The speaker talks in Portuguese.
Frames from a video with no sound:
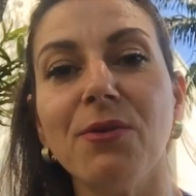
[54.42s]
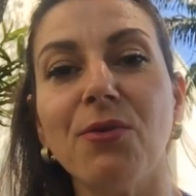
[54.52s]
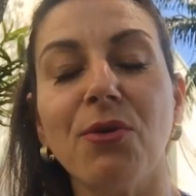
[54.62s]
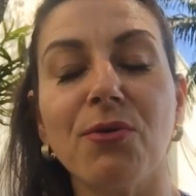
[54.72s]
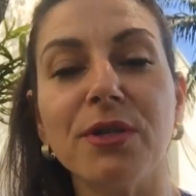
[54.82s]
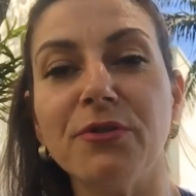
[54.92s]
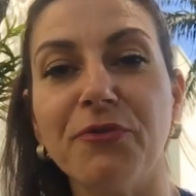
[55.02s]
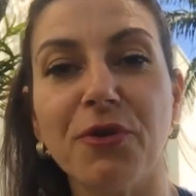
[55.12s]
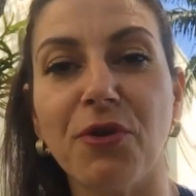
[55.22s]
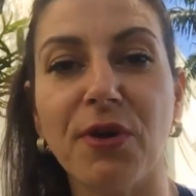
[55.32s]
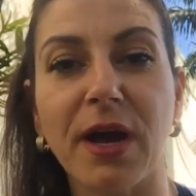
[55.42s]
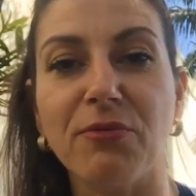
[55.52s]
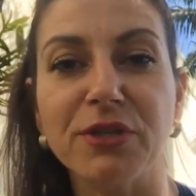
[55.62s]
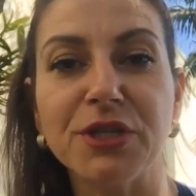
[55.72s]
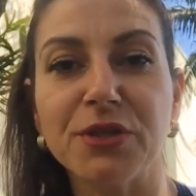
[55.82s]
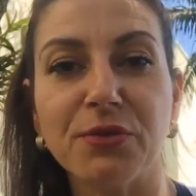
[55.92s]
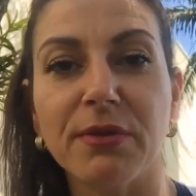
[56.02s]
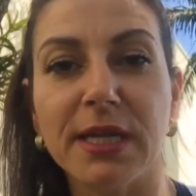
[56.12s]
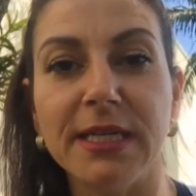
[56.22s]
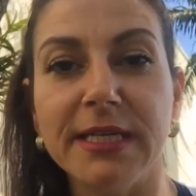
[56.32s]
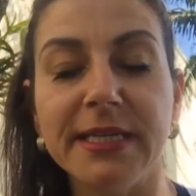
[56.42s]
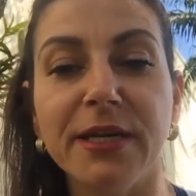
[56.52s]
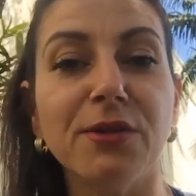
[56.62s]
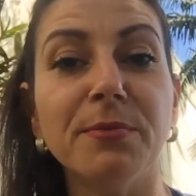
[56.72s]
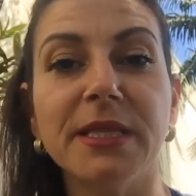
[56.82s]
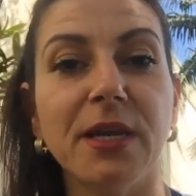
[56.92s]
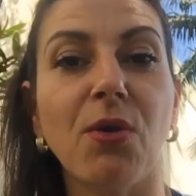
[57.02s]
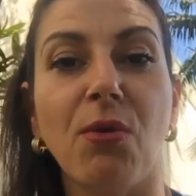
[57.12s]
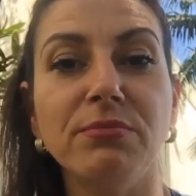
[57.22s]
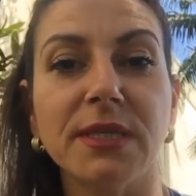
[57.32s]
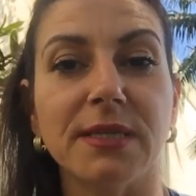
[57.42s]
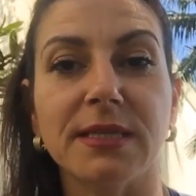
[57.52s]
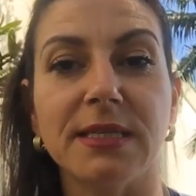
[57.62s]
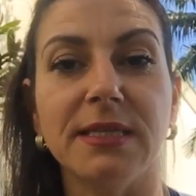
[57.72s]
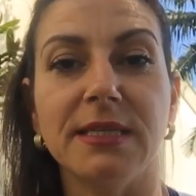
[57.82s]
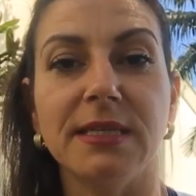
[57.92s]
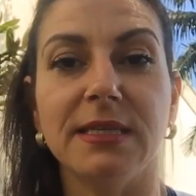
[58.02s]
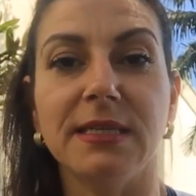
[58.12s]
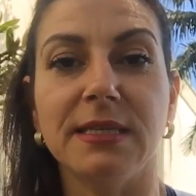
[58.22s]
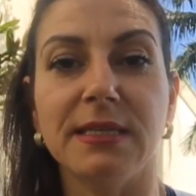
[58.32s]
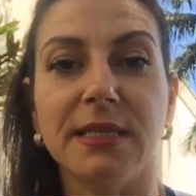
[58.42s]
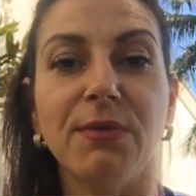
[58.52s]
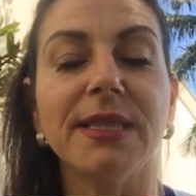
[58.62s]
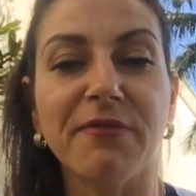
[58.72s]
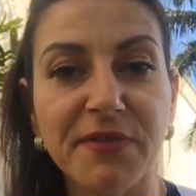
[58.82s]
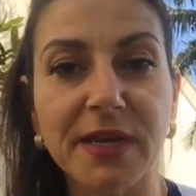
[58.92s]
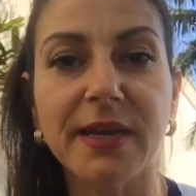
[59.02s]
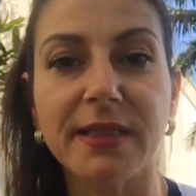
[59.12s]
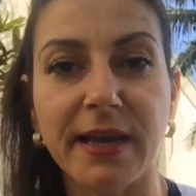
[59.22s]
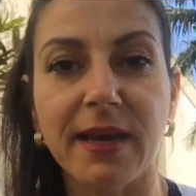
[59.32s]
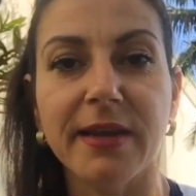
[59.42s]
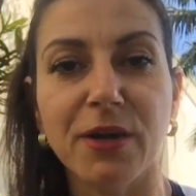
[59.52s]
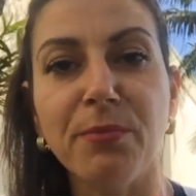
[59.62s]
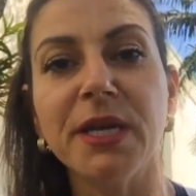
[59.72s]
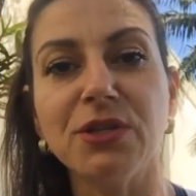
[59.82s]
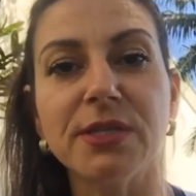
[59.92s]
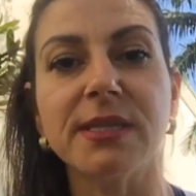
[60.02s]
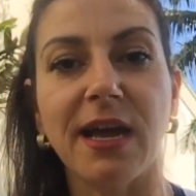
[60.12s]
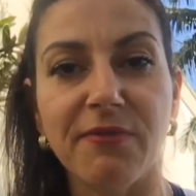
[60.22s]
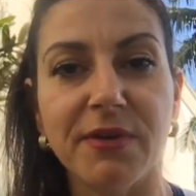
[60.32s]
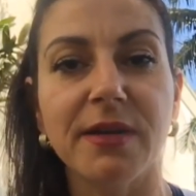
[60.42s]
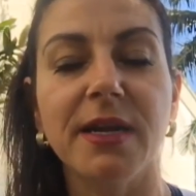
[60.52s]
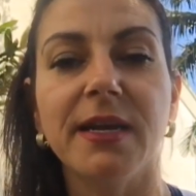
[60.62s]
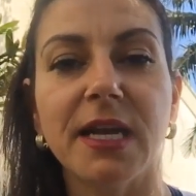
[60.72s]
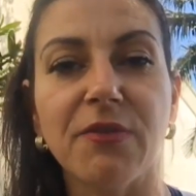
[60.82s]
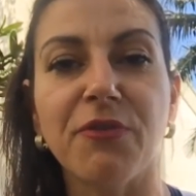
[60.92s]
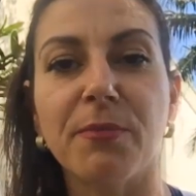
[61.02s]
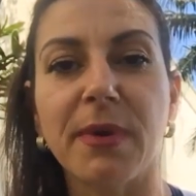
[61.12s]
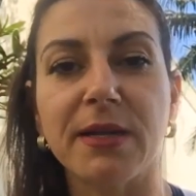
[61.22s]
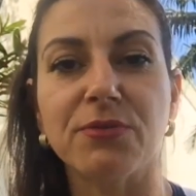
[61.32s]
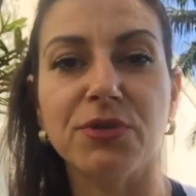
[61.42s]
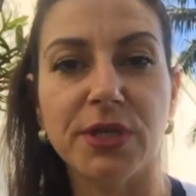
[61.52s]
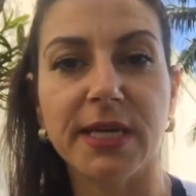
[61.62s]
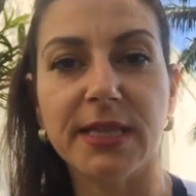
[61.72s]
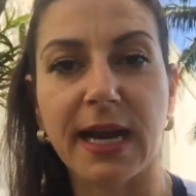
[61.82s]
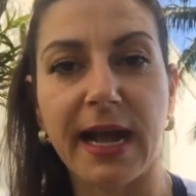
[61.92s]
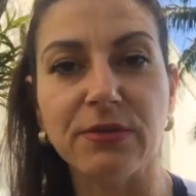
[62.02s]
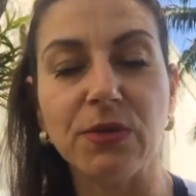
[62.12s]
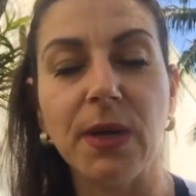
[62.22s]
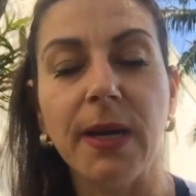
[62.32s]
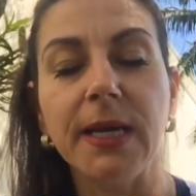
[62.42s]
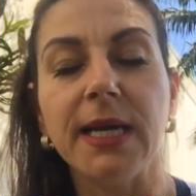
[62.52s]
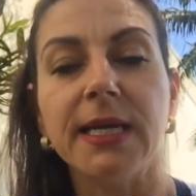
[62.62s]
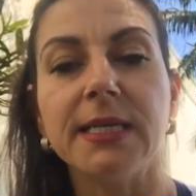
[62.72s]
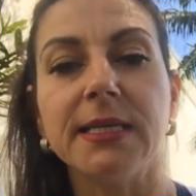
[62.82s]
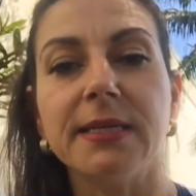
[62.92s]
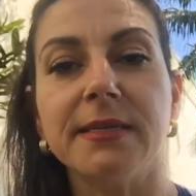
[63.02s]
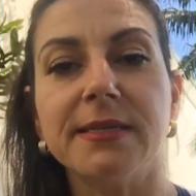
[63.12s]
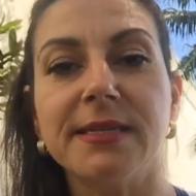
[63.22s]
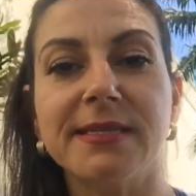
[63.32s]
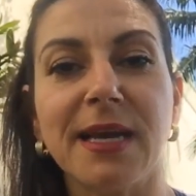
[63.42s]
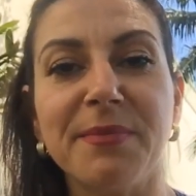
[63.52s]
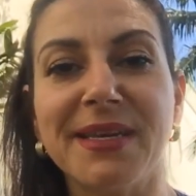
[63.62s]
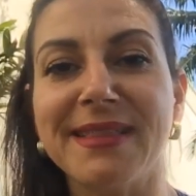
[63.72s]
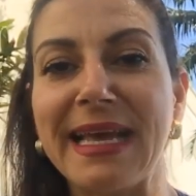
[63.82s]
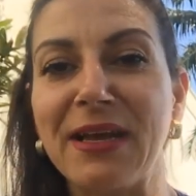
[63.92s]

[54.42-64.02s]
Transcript: eu quando eu fui colocar o título ali, eu não me dei conta que eu até vi que a tela realmente estava em formato de retrato. E você sabe que